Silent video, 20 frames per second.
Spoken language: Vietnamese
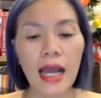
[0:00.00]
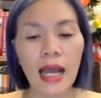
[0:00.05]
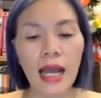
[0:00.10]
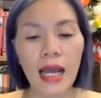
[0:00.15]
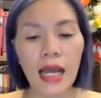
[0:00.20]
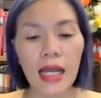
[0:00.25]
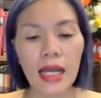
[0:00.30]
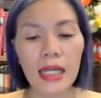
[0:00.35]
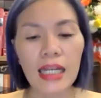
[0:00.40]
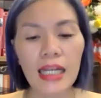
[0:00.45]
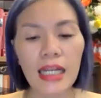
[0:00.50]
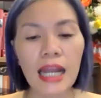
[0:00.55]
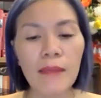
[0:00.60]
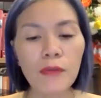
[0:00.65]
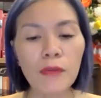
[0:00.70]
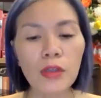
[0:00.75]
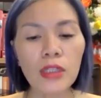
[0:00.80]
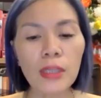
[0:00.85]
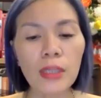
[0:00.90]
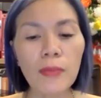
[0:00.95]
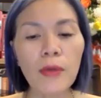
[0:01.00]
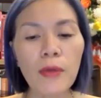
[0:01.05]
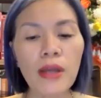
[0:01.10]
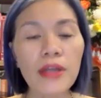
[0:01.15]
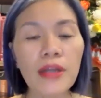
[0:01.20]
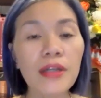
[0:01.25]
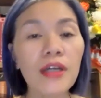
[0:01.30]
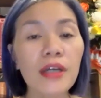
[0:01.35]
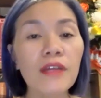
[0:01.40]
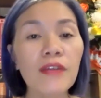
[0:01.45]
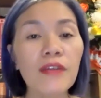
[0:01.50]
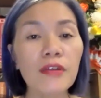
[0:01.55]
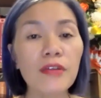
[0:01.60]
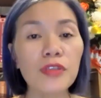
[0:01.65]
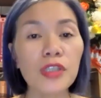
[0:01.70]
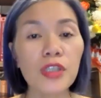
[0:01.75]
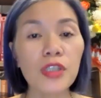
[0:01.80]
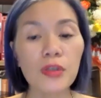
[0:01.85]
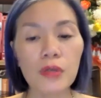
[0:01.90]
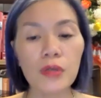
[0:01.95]
à, làm cho tập đoàn rơi vào
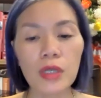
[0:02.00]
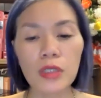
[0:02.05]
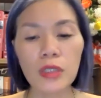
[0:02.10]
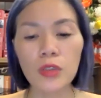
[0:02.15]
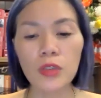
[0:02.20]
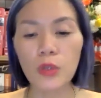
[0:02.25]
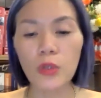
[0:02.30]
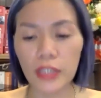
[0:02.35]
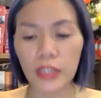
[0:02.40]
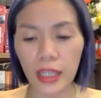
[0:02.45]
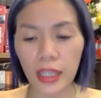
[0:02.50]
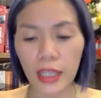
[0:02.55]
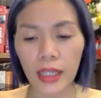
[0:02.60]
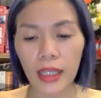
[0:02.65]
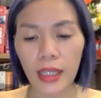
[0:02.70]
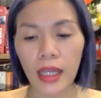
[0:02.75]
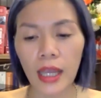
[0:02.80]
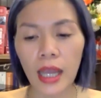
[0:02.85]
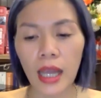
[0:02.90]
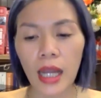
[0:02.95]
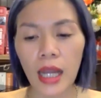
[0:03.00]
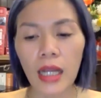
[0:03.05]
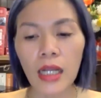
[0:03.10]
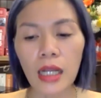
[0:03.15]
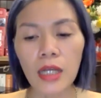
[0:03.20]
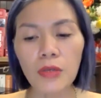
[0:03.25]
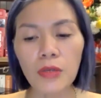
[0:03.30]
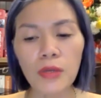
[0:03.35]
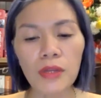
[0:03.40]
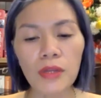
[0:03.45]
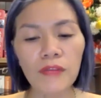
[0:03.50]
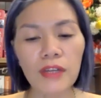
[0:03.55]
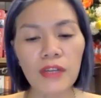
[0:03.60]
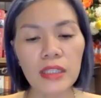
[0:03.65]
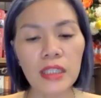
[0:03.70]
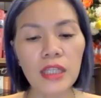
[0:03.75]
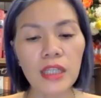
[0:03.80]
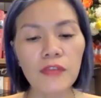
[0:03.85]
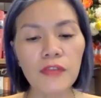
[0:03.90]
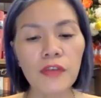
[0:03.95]
chiều hướng tồi tệ. Lợi nhuận và
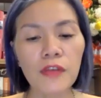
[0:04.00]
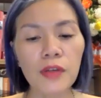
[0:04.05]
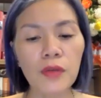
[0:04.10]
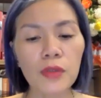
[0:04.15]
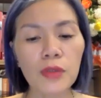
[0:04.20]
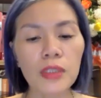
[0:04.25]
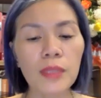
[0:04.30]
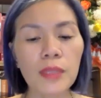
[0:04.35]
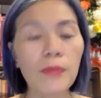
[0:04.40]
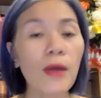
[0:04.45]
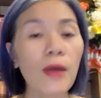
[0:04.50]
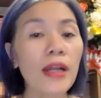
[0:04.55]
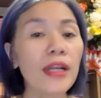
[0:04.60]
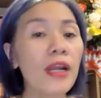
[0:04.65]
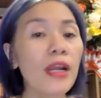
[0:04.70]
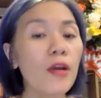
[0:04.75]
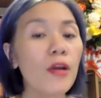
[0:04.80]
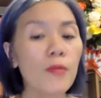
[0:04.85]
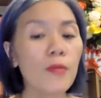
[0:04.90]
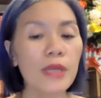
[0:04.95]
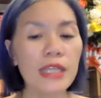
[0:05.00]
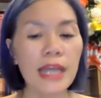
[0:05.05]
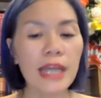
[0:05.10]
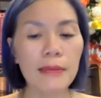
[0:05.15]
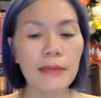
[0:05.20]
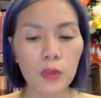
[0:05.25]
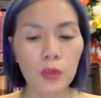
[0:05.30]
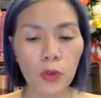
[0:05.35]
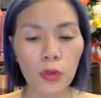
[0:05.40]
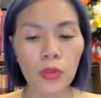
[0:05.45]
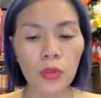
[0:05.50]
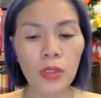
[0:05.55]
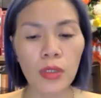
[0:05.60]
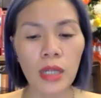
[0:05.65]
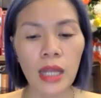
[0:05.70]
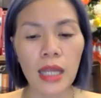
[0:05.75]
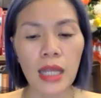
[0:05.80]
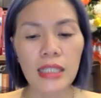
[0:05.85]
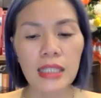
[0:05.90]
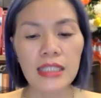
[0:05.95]
thị phần của tập đoàn đều bị giảm sút,
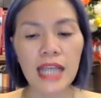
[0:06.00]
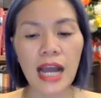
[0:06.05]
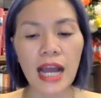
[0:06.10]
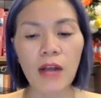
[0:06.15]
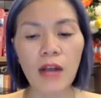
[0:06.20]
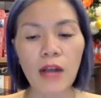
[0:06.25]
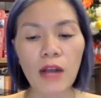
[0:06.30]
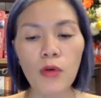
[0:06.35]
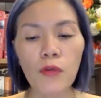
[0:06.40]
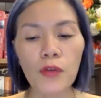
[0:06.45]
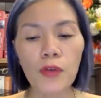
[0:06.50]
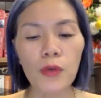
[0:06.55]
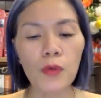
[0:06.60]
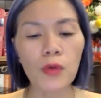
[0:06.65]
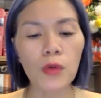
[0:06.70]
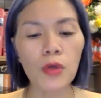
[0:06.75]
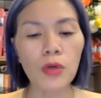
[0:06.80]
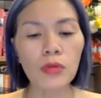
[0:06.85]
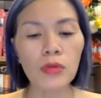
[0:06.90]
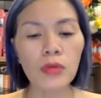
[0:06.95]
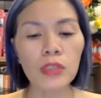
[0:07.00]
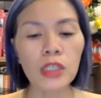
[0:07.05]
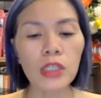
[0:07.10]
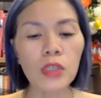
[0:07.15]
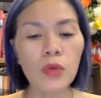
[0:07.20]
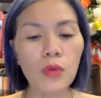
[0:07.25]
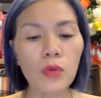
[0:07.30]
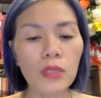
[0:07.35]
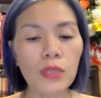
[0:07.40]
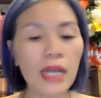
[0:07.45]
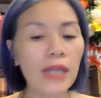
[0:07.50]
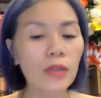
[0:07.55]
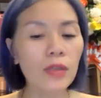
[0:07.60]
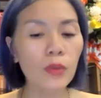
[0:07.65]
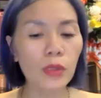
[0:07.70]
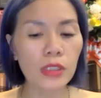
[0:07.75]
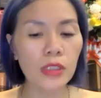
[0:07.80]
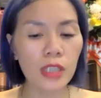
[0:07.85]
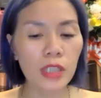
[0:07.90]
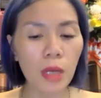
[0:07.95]
giá cổ phiếu của công ty cũng đang
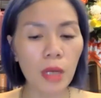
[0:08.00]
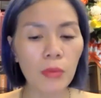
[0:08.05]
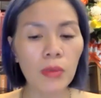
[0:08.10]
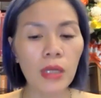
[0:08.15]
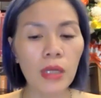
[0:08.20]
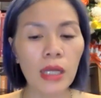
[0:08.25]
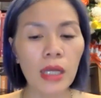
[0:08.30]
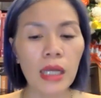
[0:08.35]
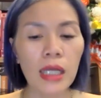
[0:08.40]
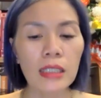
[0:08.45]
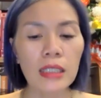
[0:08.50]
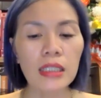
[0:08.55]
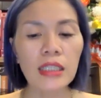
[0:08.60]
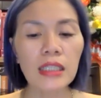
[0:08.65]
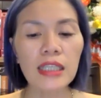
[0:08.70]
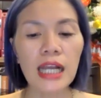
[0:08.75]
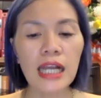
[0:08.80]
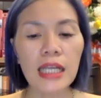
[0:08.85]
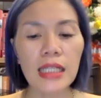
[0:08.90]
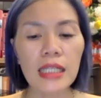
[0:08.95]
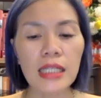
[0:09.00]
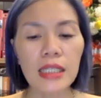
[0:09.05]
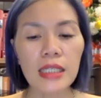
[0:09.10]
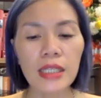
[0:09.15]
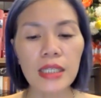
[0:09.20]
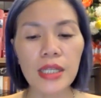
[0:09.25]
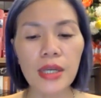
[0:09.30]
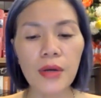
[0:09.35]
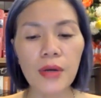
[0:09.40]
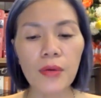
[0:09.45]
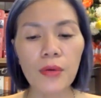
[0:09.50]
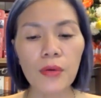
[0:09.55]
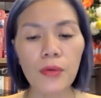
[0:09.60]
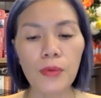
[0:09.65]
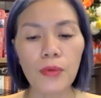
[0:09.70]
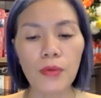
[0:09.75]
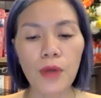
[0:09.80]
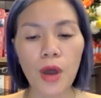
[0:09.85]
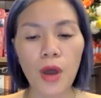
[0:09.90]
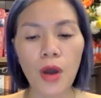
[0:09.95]
tuột dốc. Tất cả những điều
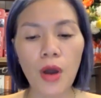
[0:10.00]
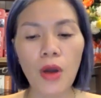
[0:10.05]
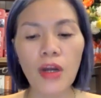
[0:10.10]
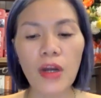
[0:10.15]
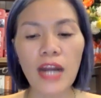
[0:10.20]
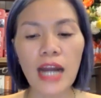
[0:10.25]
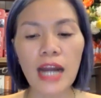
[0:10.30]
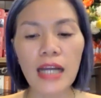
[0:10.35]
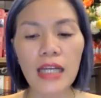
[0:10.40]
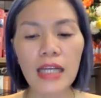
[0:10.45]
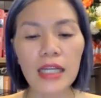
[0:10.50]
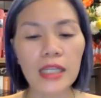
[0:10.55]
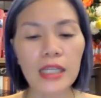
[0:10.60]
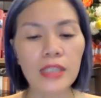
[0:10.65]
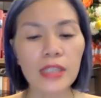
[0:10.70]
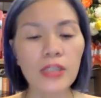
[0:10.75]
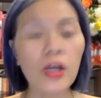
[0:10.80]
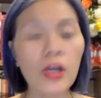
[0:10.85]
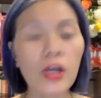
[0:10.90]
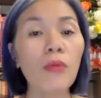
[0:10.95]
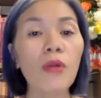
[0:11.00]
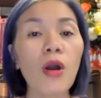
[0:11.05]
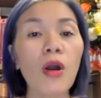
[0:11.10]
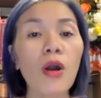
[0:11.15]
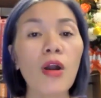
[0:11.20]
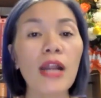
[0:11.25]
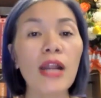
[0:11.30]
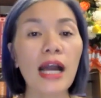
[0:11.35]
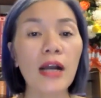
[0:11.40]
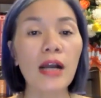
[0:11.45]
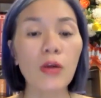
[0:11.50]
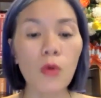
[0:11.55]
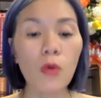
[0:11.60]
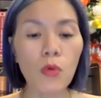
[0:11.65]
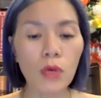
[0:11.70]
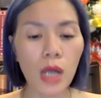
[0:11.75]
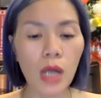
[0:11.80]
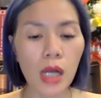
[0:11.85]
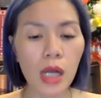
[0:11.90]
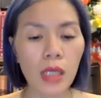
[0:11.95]
đó đang khiến cho ông lo lắng
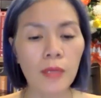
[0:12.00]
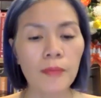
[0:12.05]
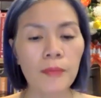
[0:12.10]
cùng cực.